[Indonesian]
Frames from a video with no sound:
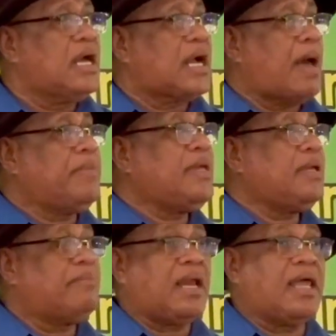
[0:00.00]

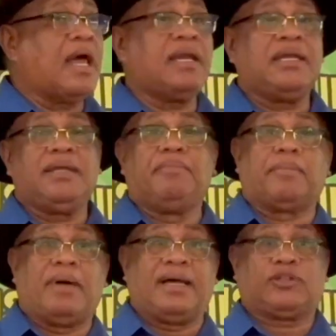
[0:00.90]
Kami melayani di
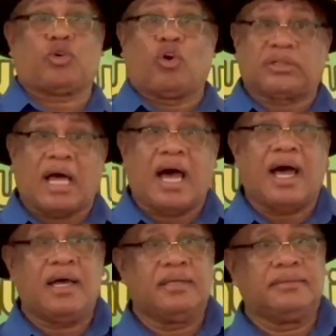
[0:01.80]
berbagai
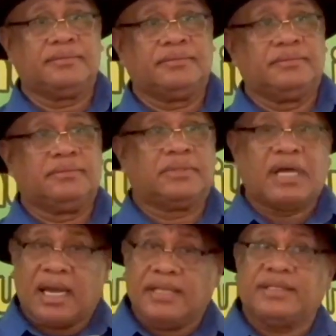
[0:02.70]
kota,
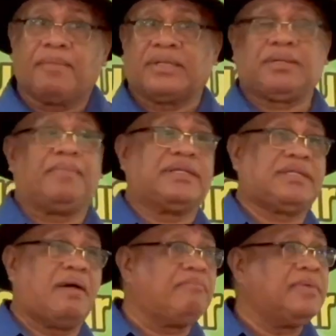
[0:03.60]
gereja
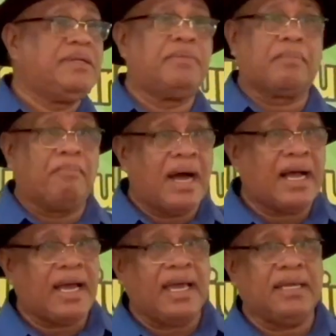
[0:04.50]
macam-macam, di
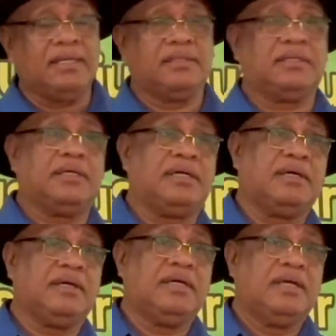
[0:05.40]
berbagai
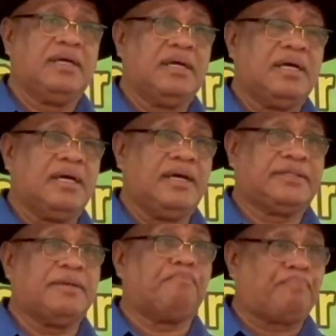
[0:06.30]
uh,
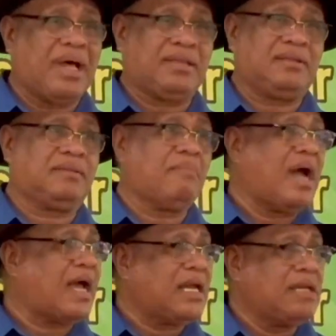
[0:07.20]
tempat,
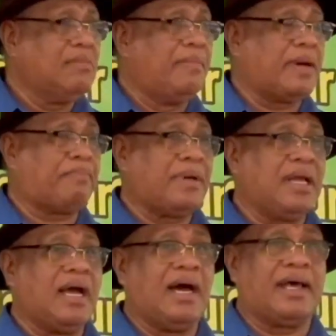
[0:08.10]
bahkan di beberapa
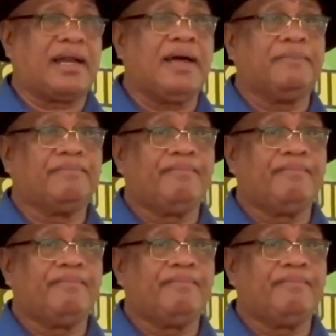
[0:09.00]
negara.